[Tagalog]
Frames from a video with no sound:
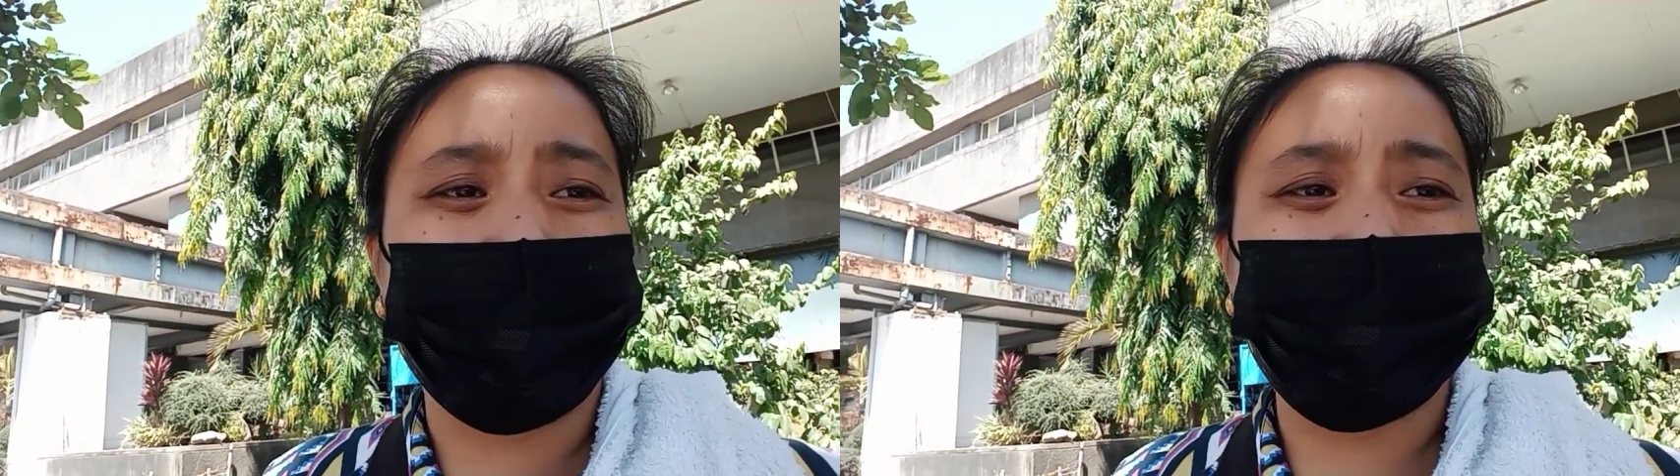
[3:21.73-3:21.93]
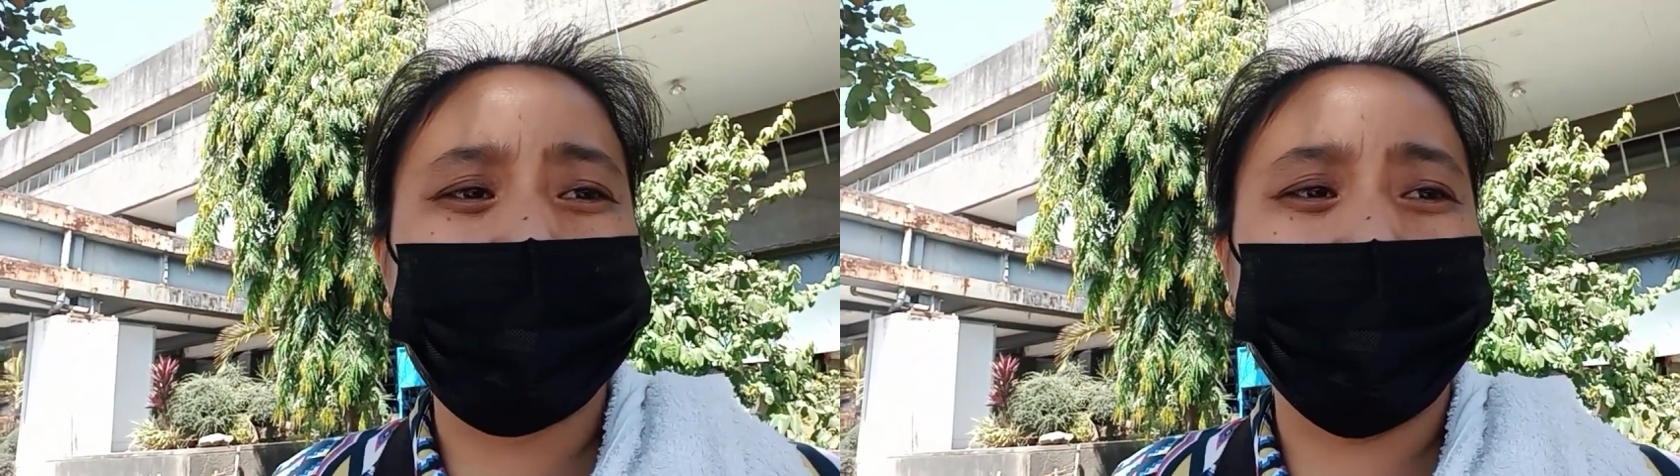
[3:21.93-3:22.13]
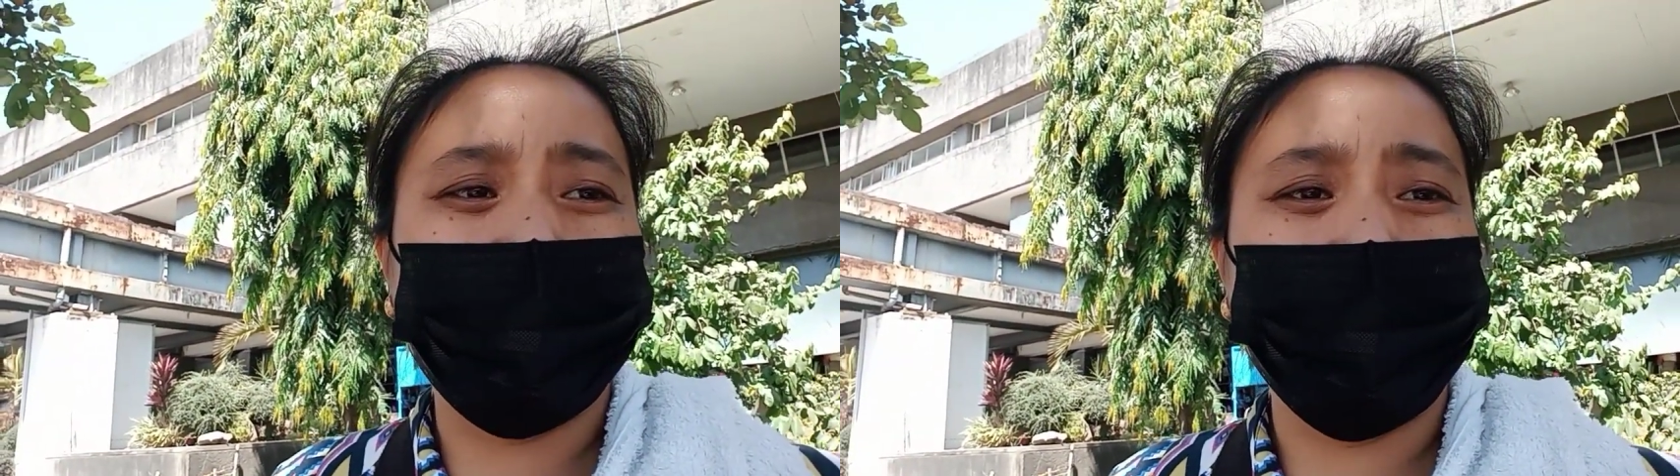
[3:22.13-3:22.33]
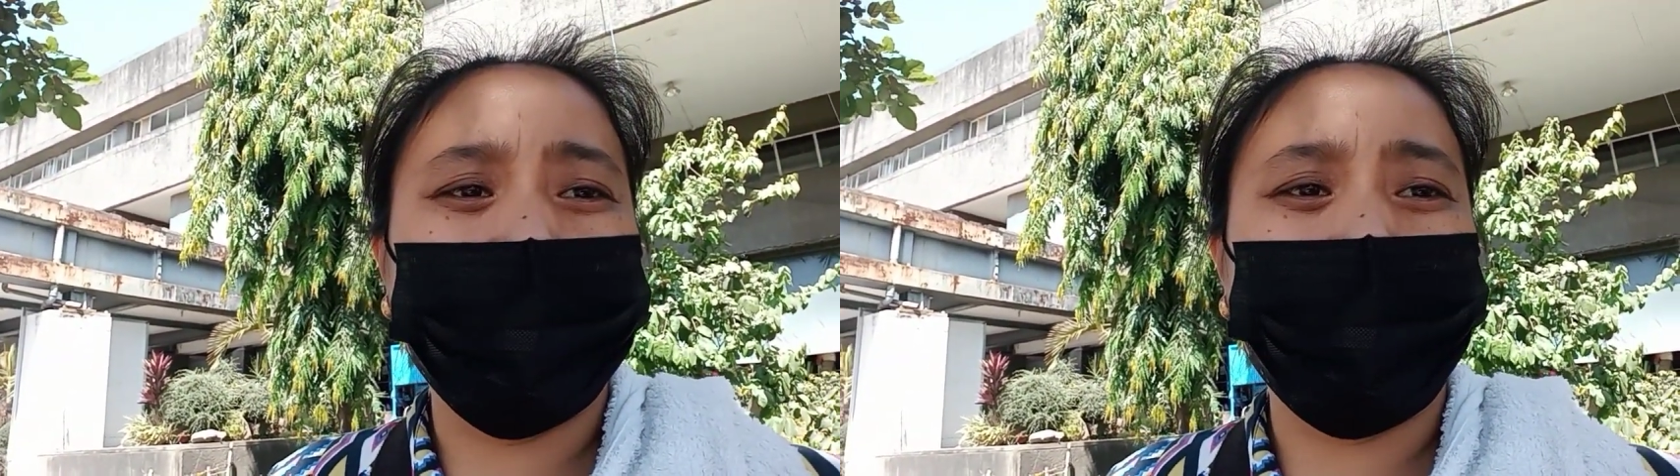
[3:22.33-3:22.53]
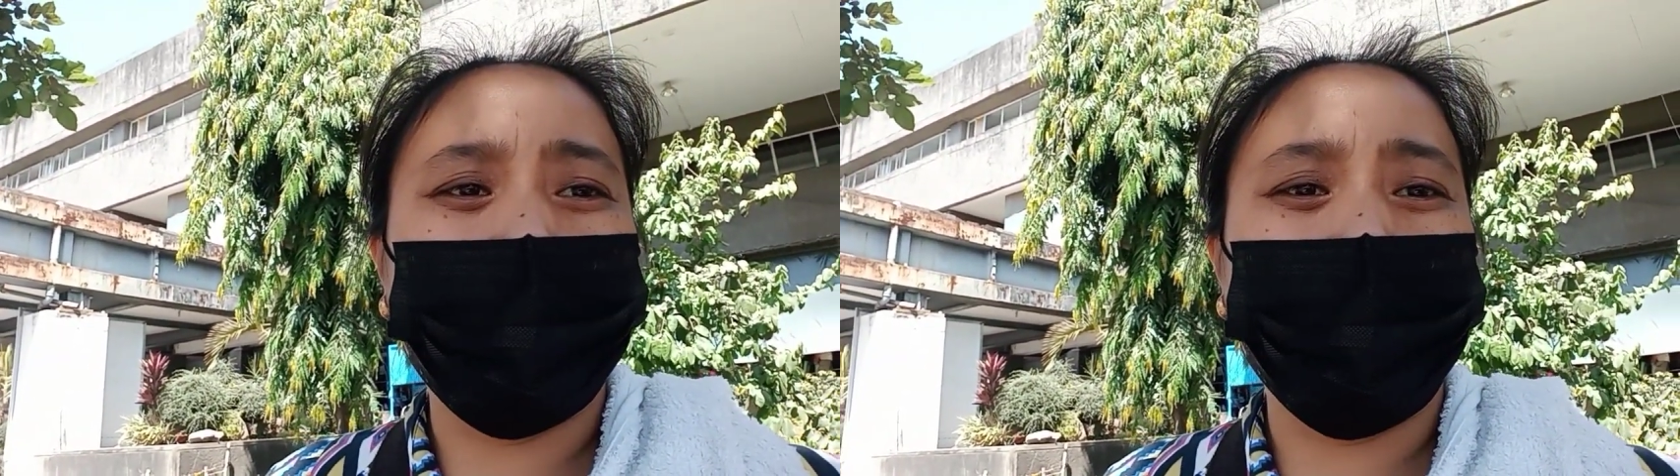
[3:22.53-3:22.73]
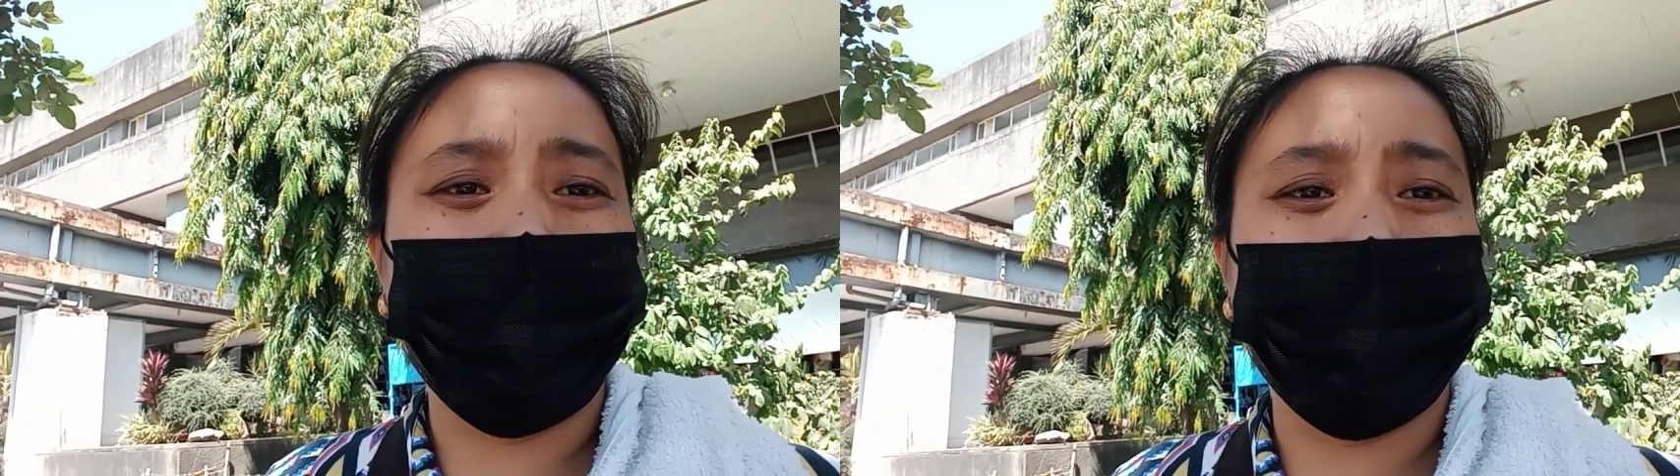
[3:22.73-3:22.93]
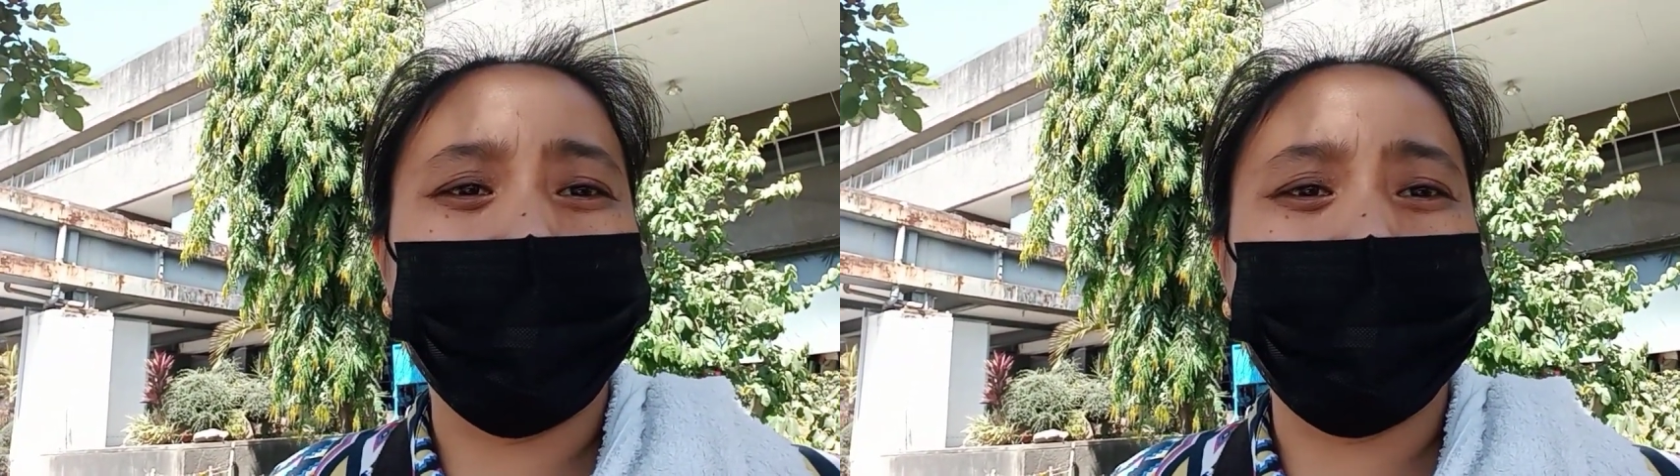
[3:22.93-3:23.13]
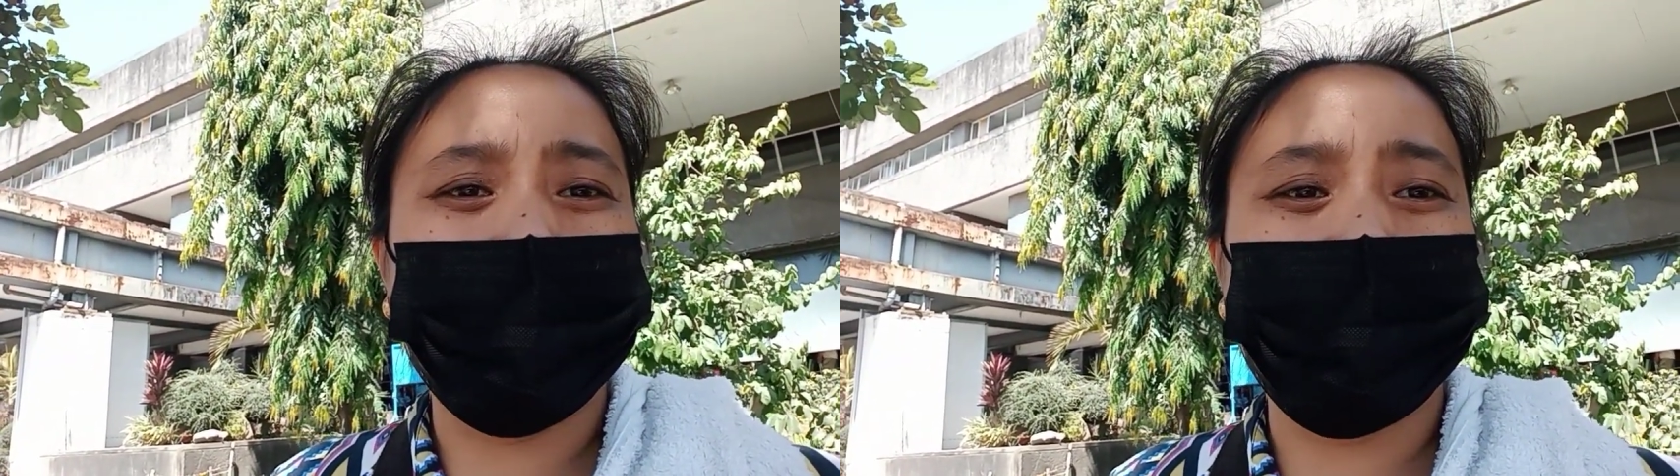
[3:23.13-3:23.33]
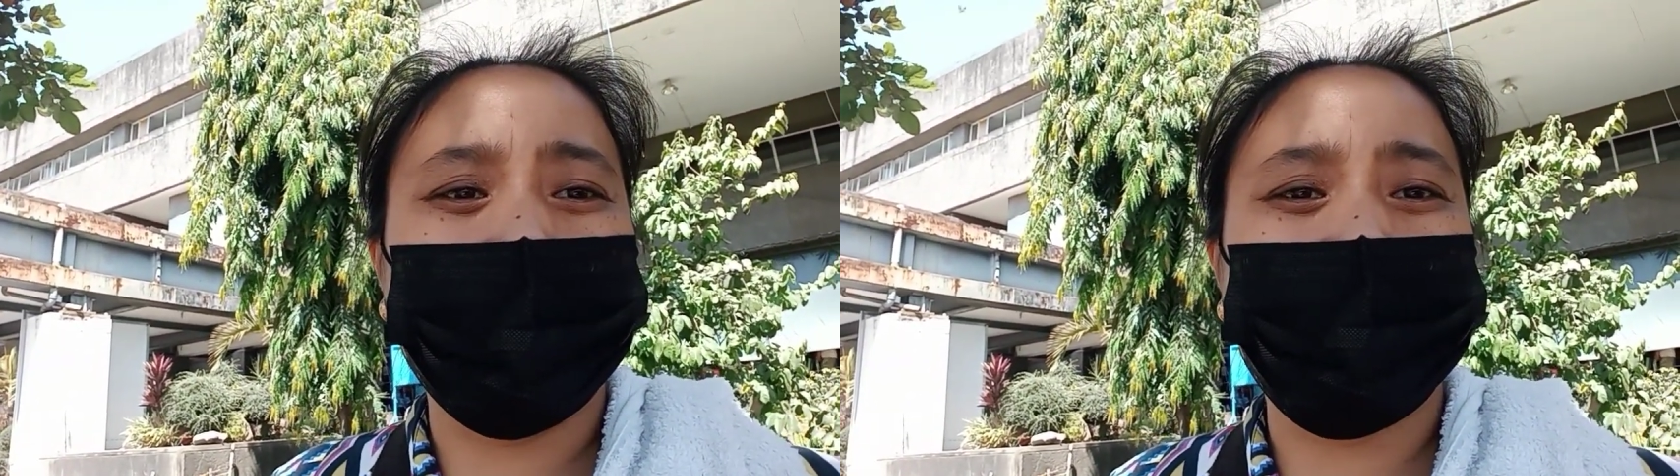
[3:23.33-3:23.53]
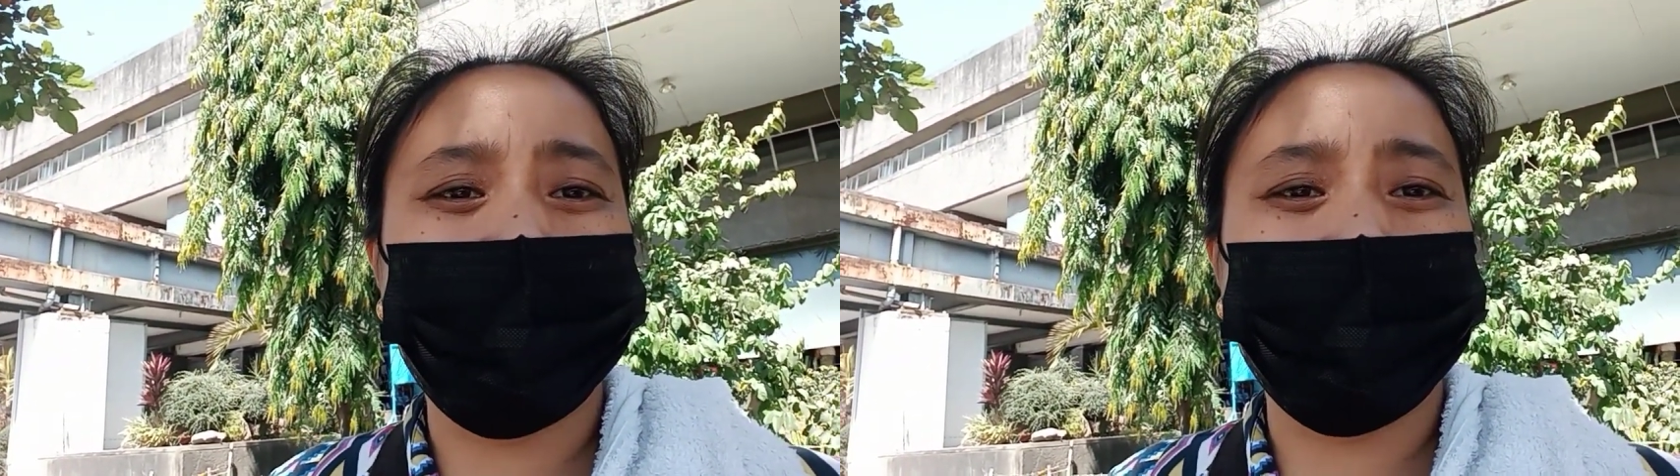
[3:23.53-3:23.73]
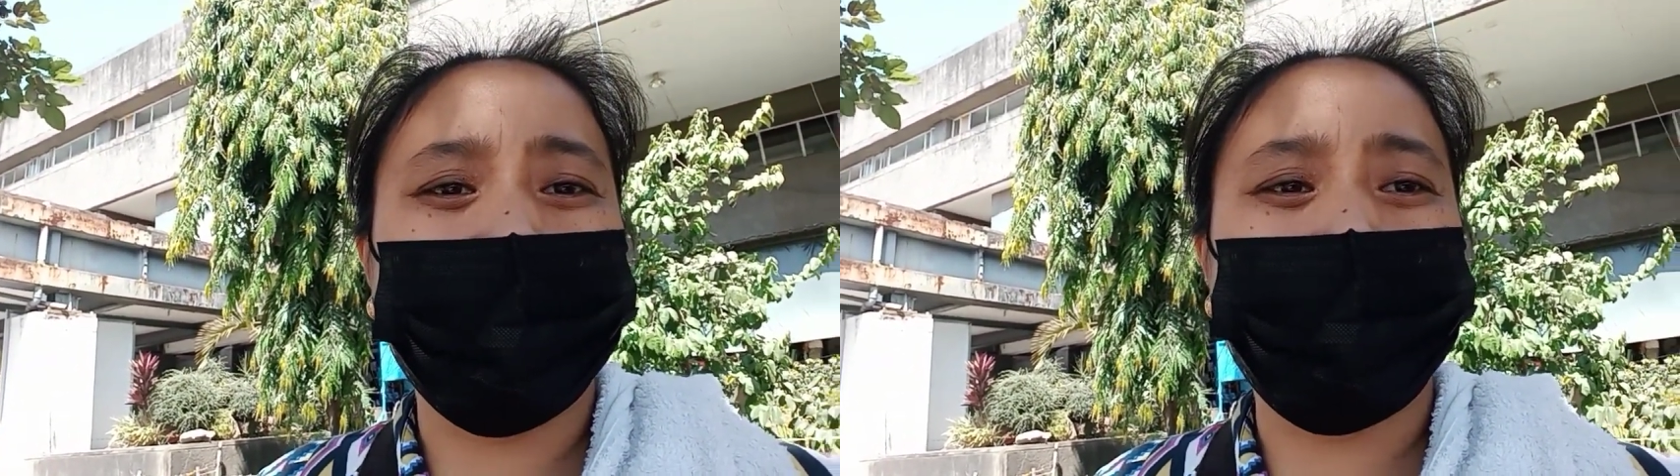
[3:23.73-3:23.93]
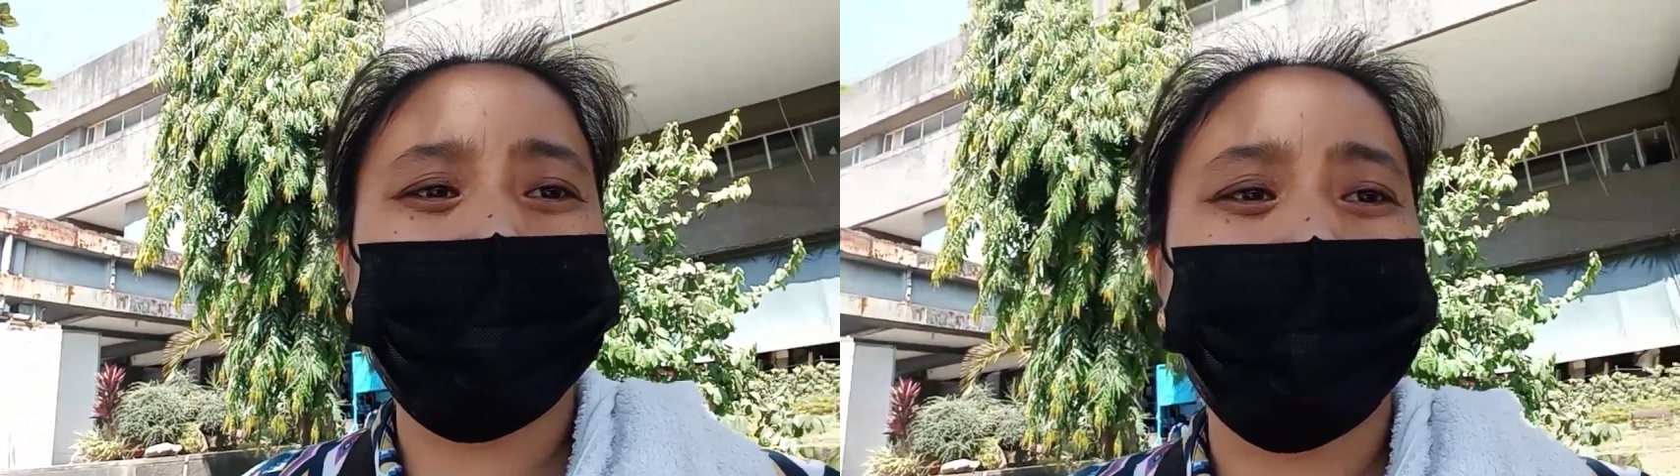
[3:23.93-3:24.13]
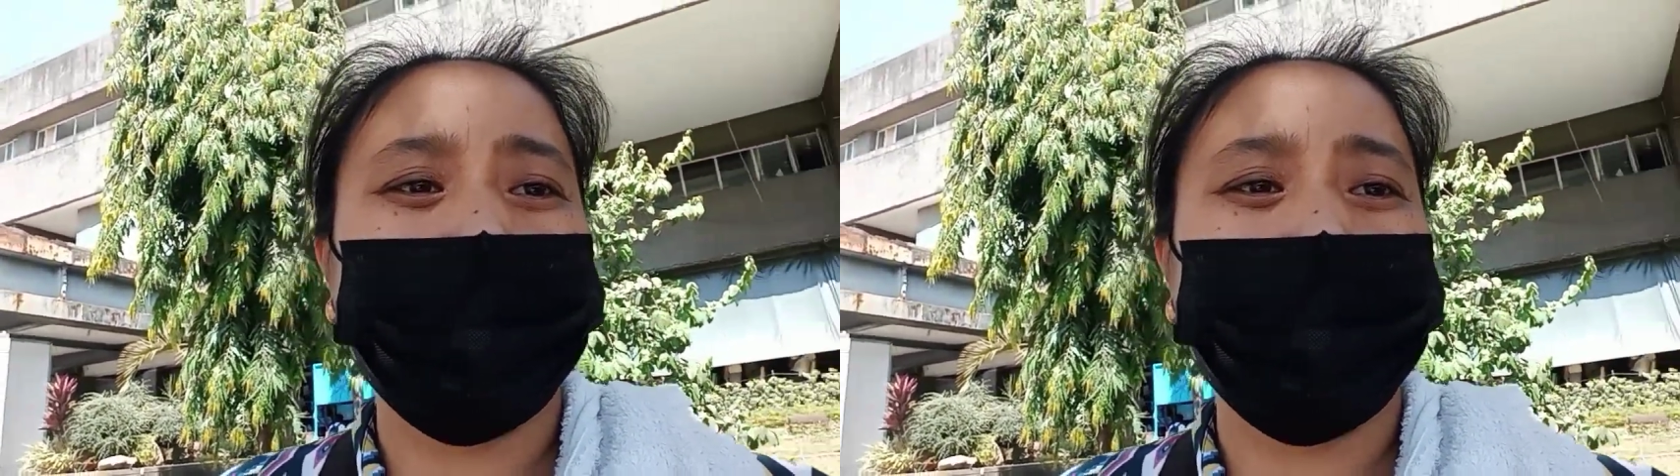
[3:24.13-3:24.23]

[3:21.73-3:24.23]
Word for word: kasi ang hirap kumuha ng lisensya tapos